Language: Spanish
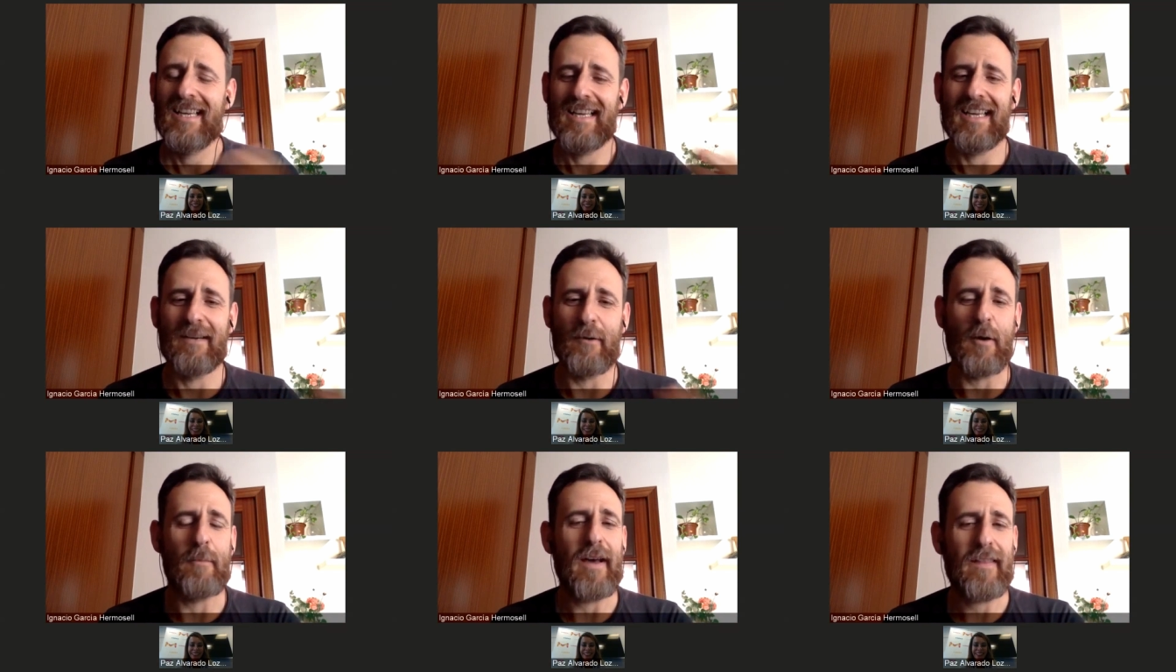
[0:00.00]
Eh,
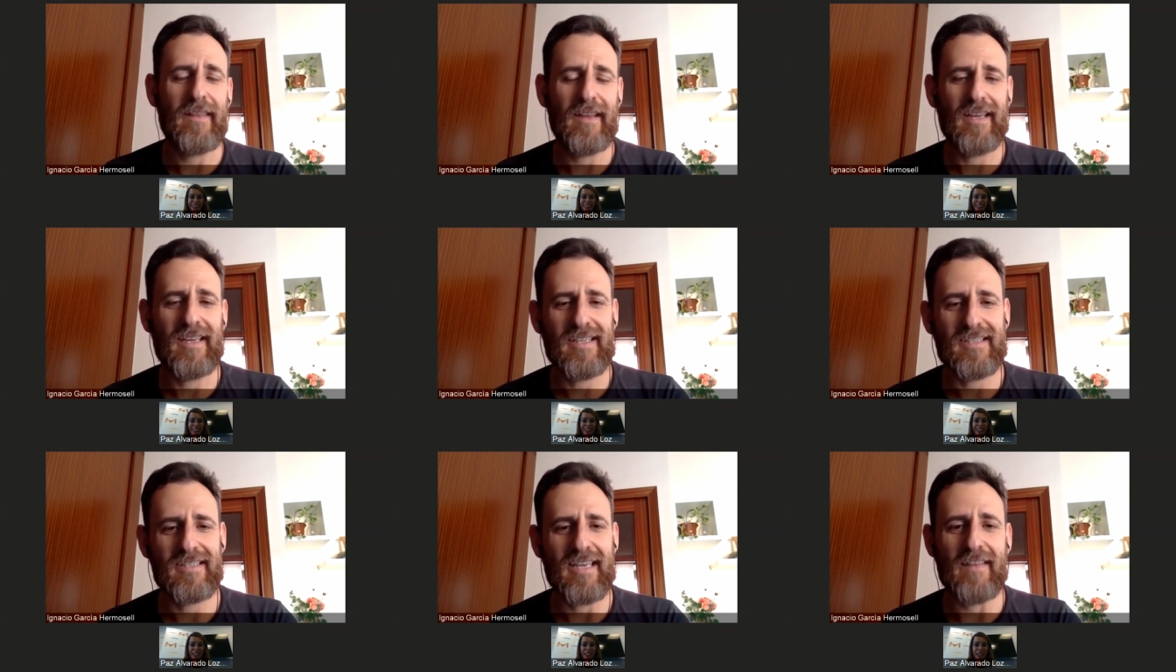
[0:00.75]
bueno, Paz
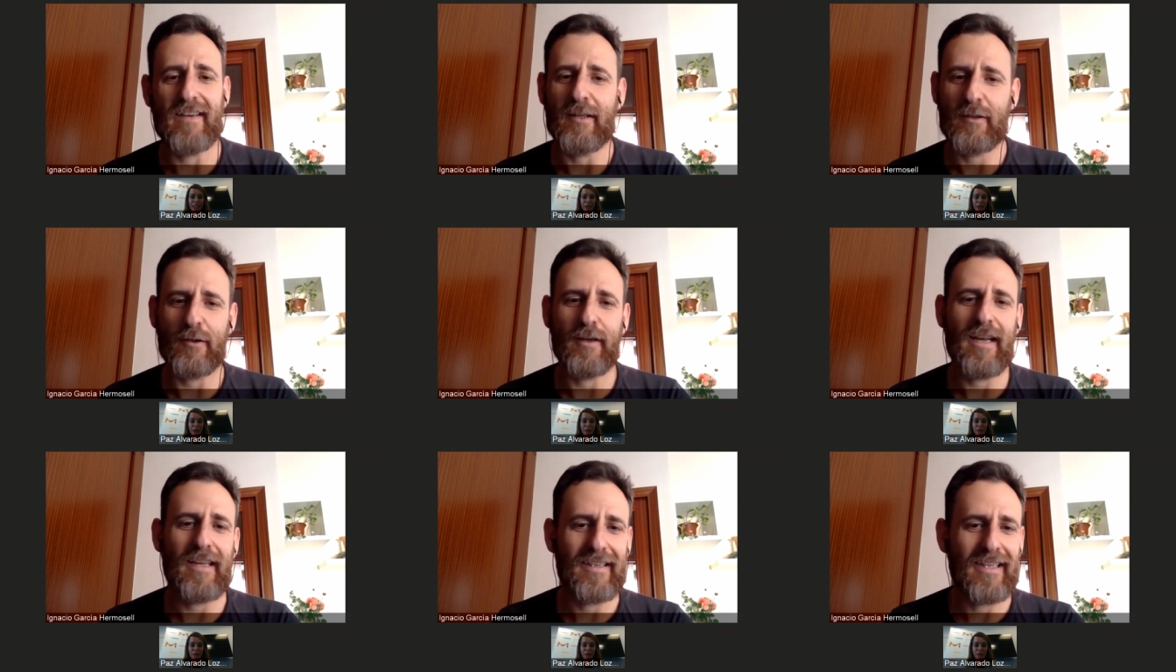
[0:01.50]
es la
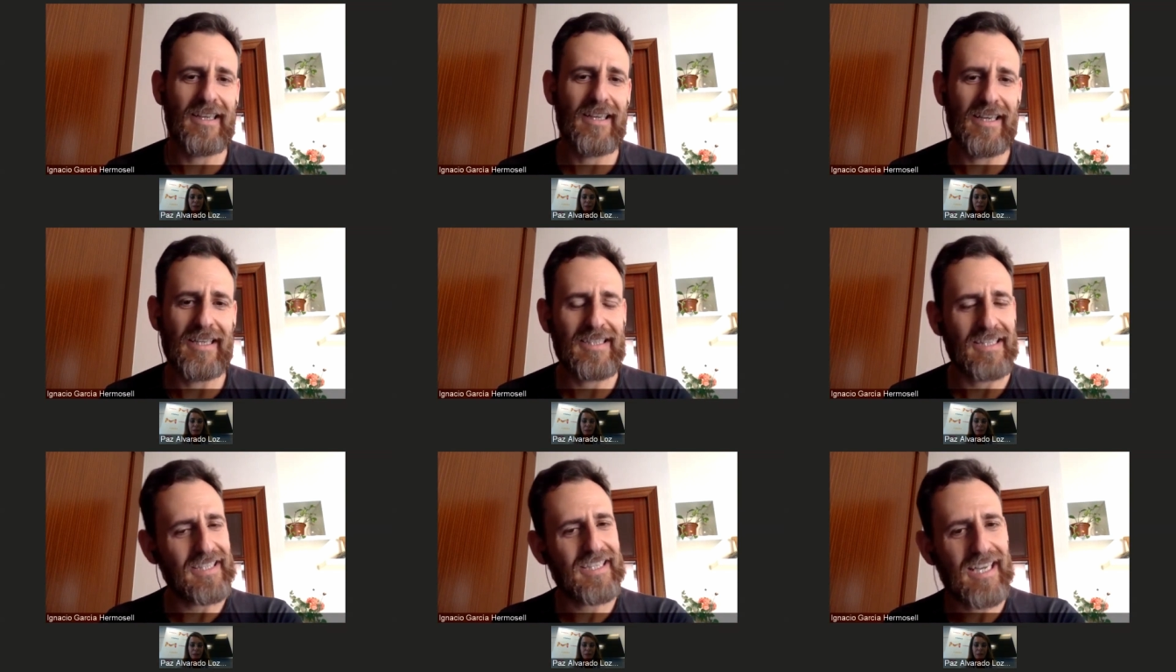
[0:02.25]
directora de
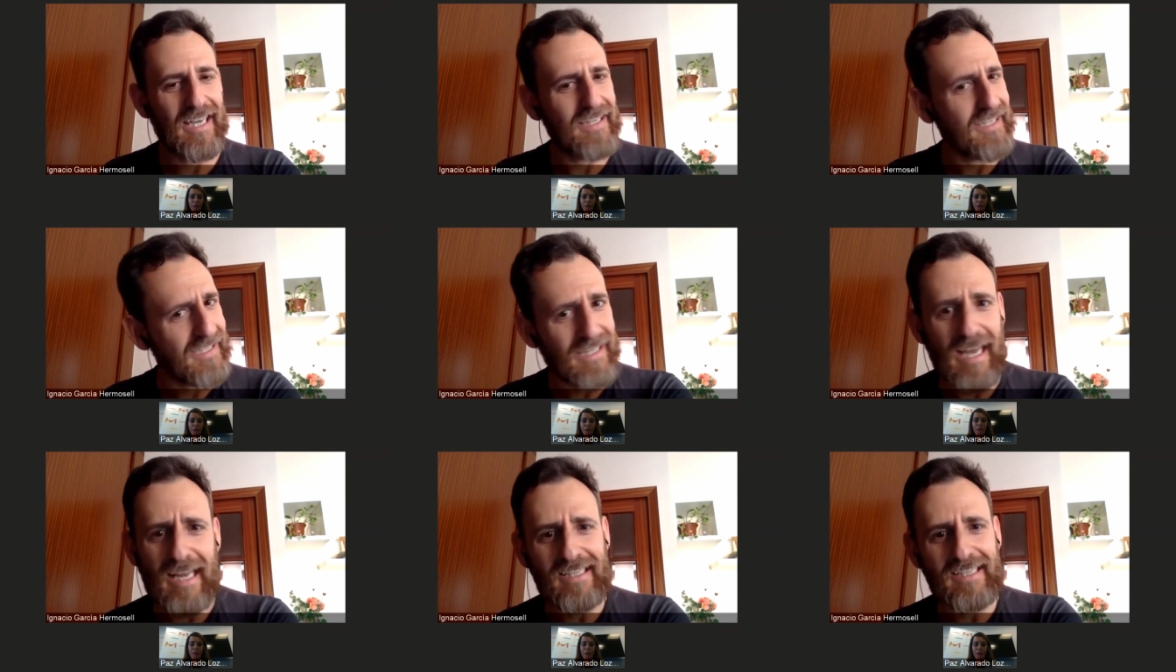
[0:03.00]
Estrategia
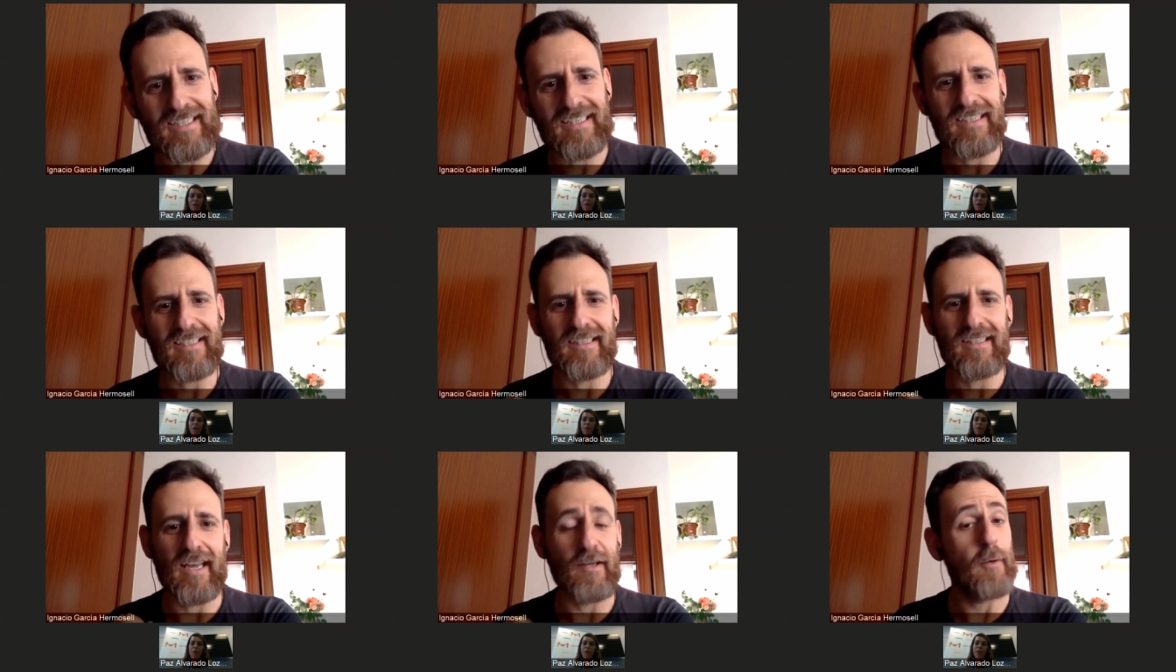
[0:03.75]
Digital
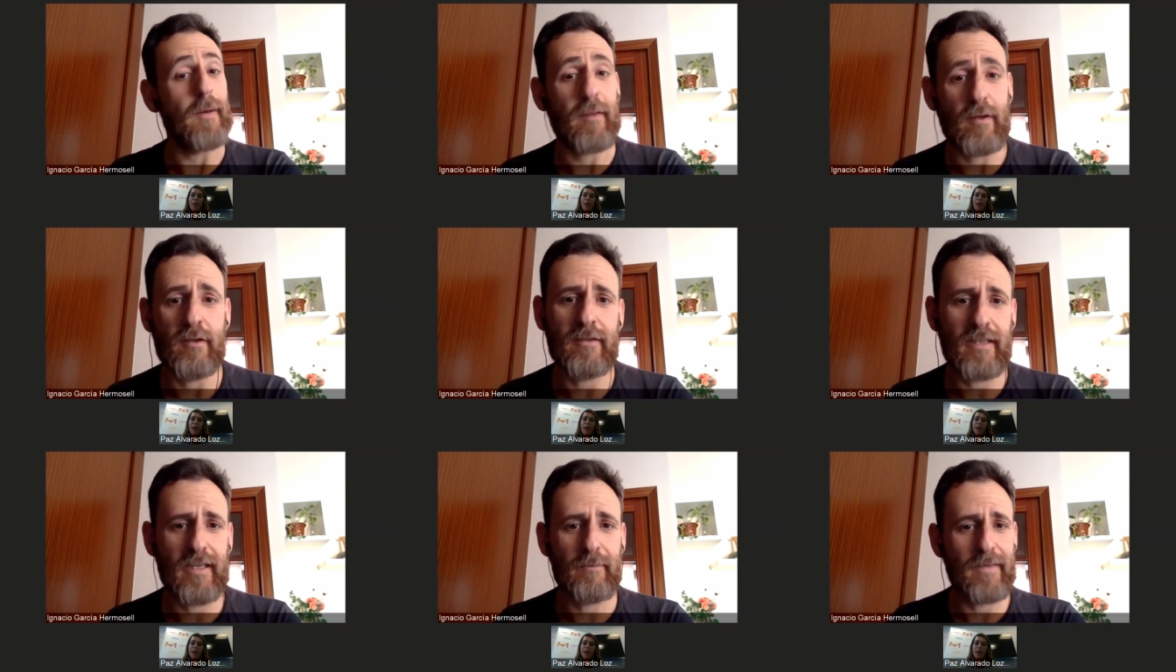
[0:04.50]
y, e Innovación
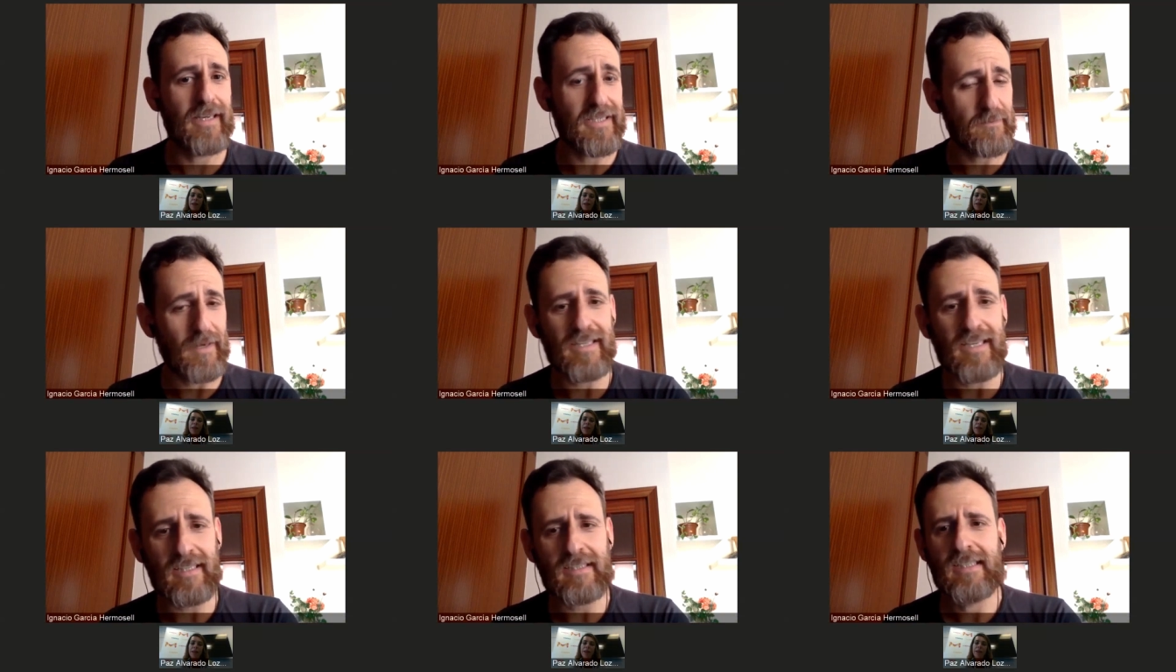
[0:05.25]
de Merck
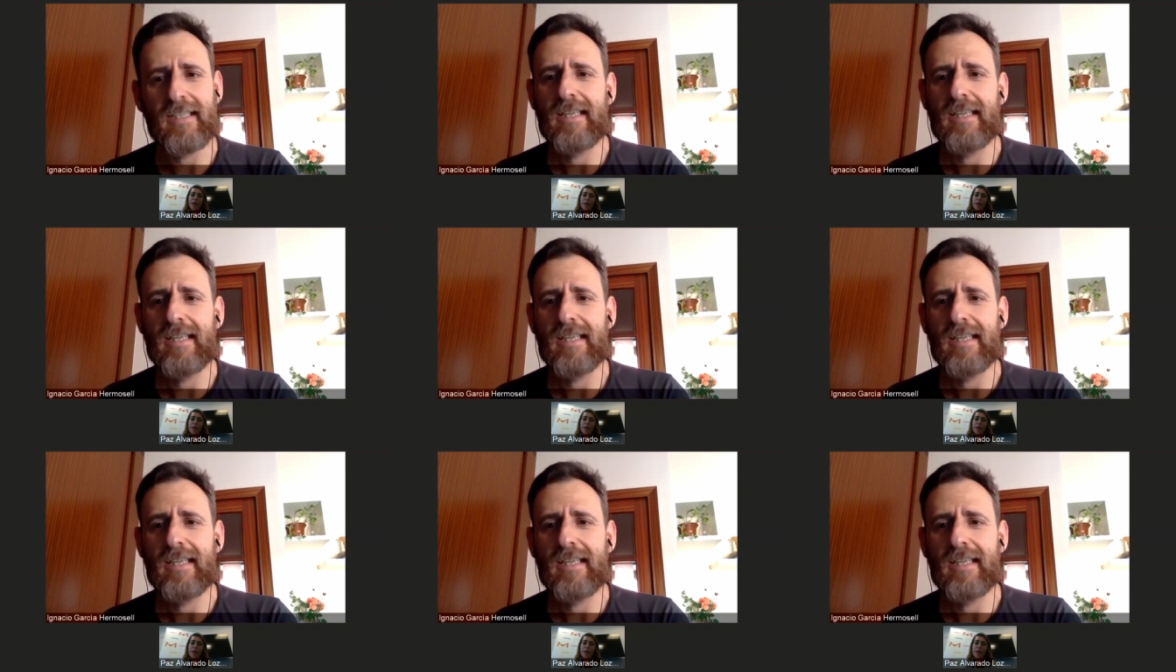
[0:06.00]
España